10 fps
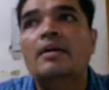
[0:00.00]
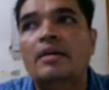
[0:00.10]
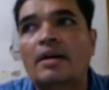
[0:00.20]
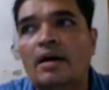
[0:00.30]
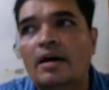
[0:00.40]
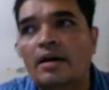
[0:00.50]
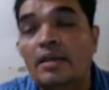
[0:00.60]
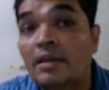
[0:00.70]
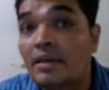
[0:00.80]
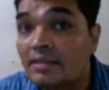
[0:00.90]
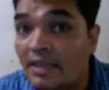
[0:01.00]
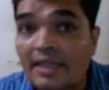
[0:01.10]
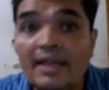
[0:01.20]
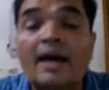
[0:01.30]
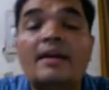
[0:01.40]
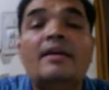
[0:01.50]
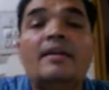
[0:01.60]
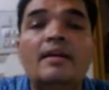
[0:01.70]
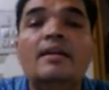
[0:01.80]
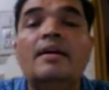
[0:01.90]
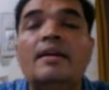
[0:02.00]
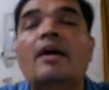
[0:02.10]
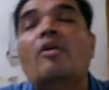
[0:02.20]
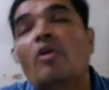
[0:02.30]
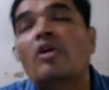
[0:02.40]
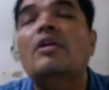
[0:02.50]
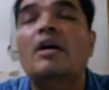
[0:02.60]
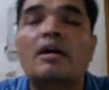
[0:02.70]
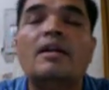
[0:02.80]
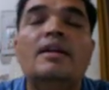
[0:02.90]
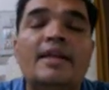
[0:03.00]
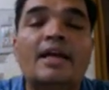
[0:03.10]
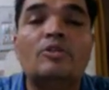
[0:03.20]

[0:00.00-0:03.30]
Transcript: क्या इंटरेस्ट लेना के नहीं लेना और अगर लेना